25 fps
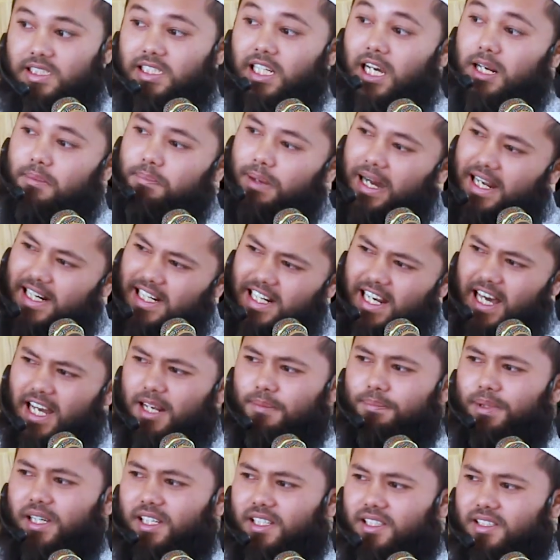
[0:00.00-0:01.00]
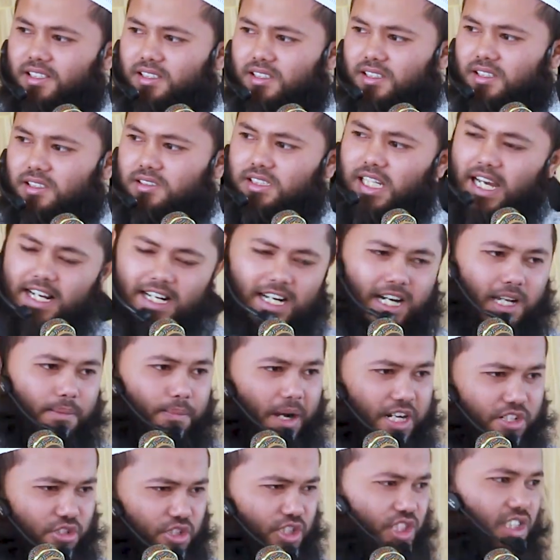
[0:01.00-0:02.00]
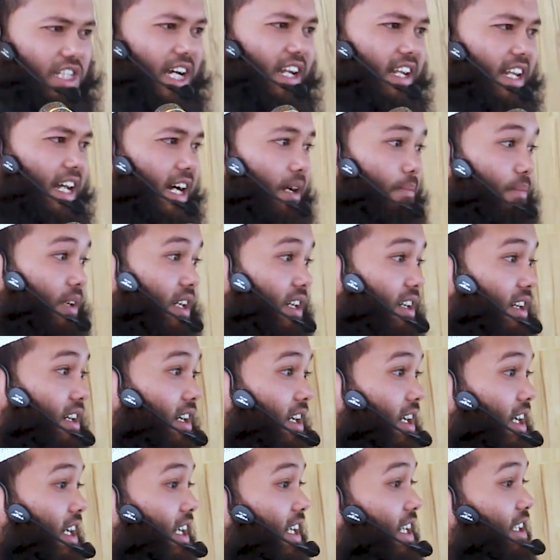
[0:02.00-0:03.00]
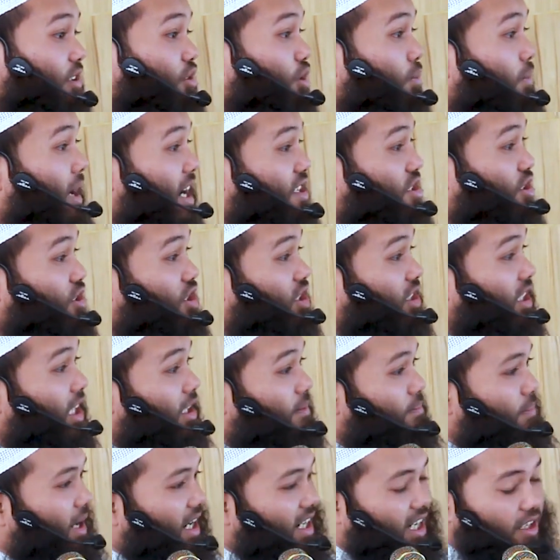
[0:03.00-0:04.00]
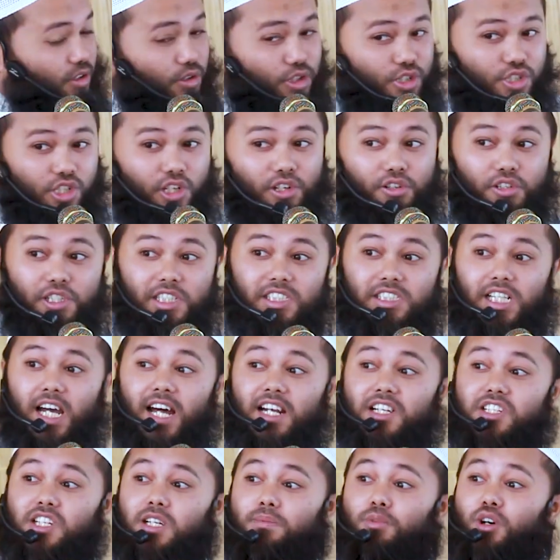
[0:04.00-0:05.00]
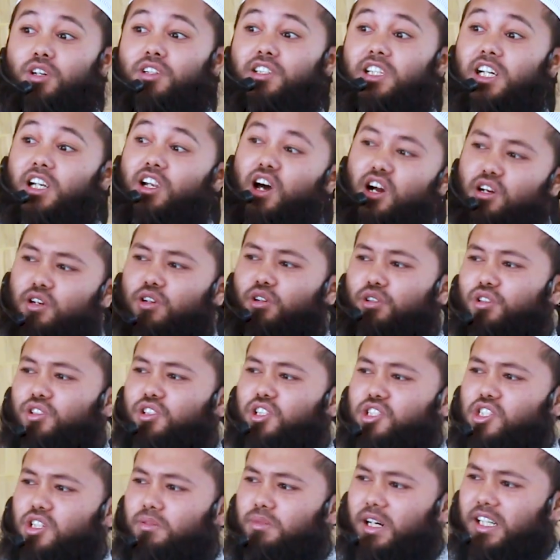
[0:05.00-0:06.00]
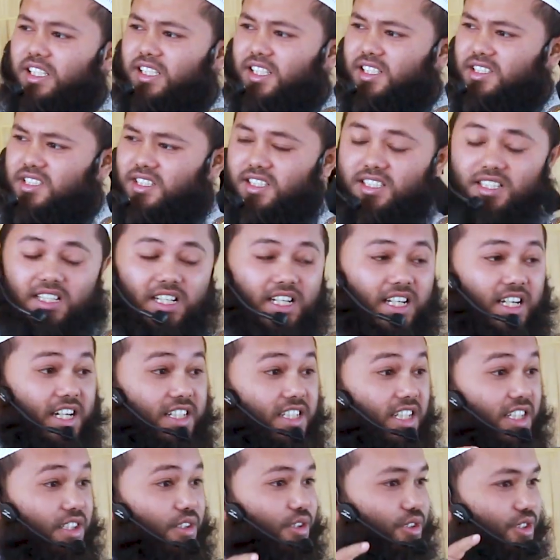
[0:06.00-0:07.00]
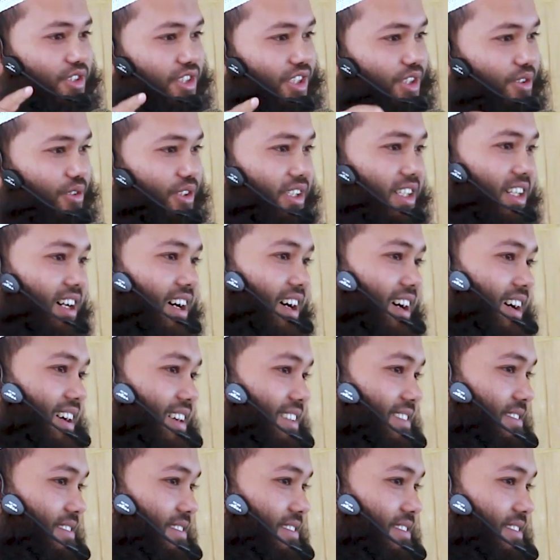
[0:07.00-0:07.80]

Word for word: তার বাড়ি লাগবে থাকার বাসস্থান লাগবে কিন্তু বাসস্থান বানানোর জন্যই তার জীবনকে লক্ষ্য উদ্দেশ্য বানিয়েছে এটাই হচ্ছে দুনিয়া